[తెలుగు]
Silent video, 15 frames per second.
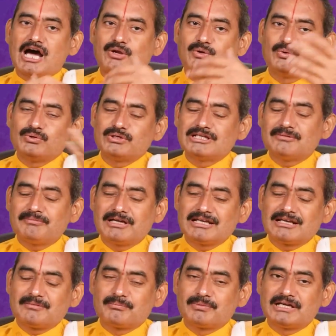
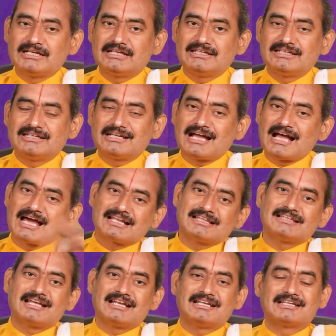అనూహ్యమైన భేటీని
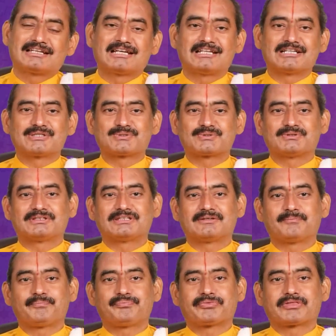ఆనందాన్ని కలిగిస్తుంది
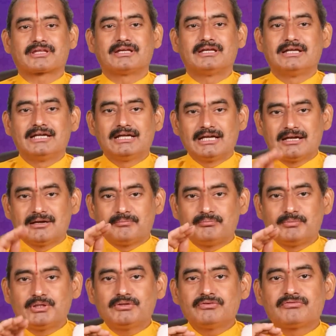
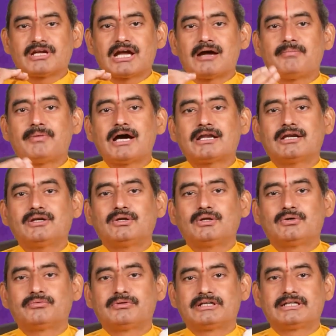మీరు వ్యాపారంలో
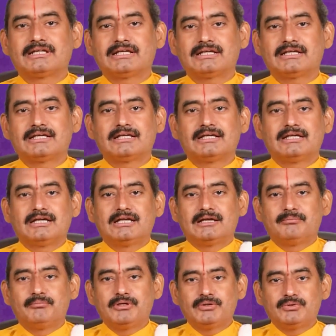ఉంటే
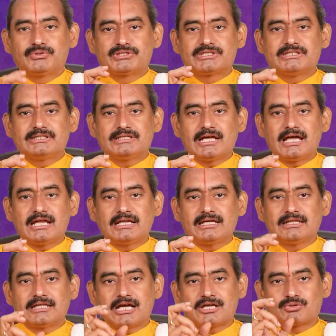మీరు చిన్న
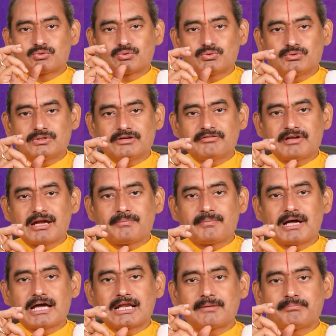లేదా సుదూర
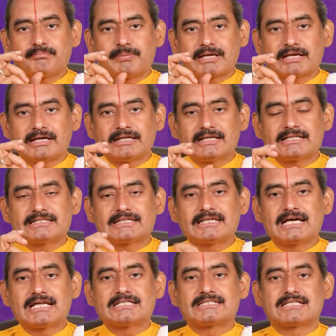వ్యాపార పర్యటన
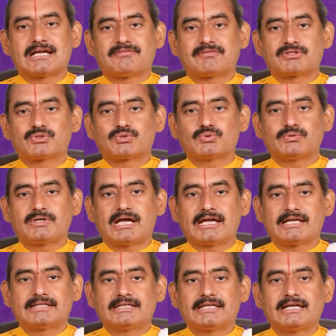చేయాల్సి రావచ్చు
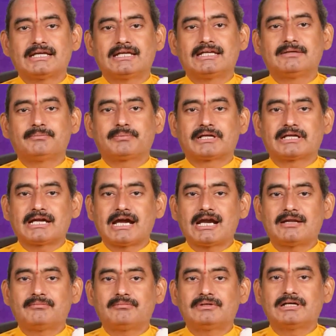అయితే ఈ
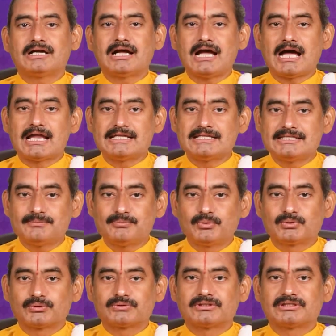ప్రయాణం
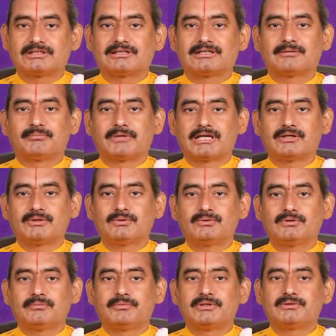అలసిపోతుంది మరియు
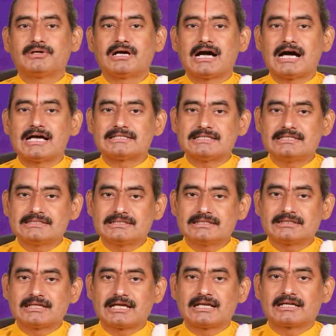మీరు ఆశించిన
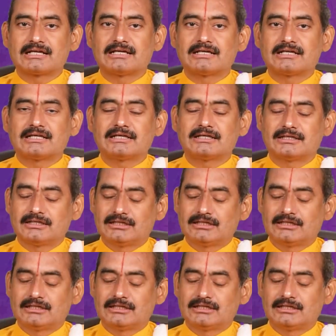దానికంటే